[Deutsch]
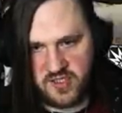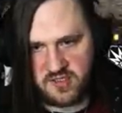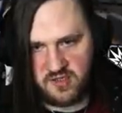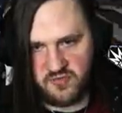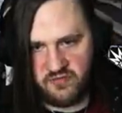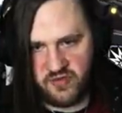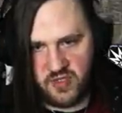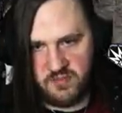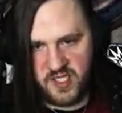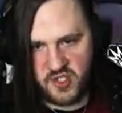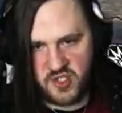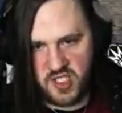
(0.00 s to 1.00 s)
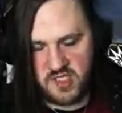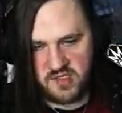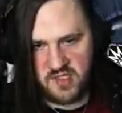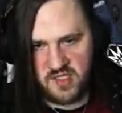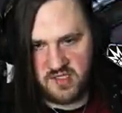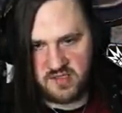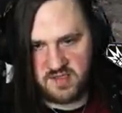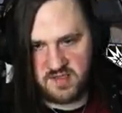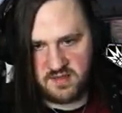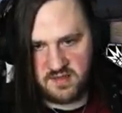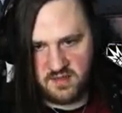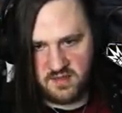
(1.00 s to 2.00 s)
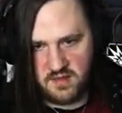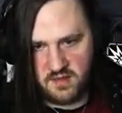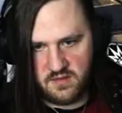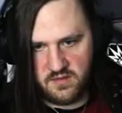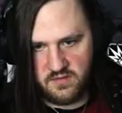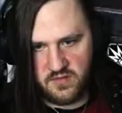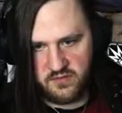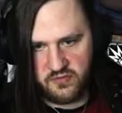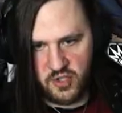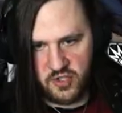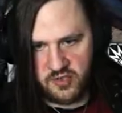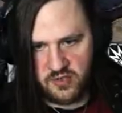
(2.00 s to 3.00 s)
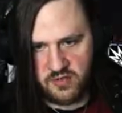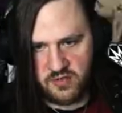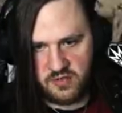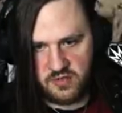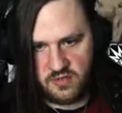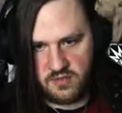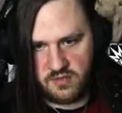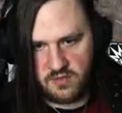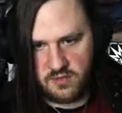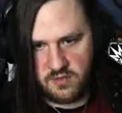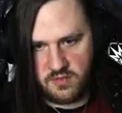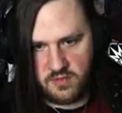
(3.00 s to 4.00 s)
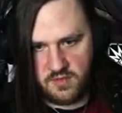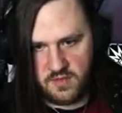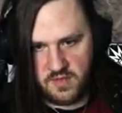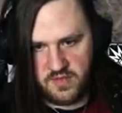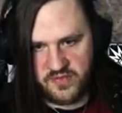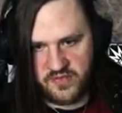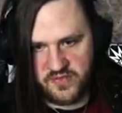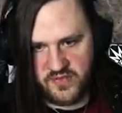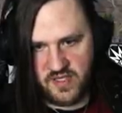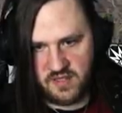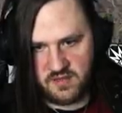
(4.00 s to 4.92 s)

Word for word: es auf jeden Fall mehr Schaden als von vorne. Ist es das? Ja,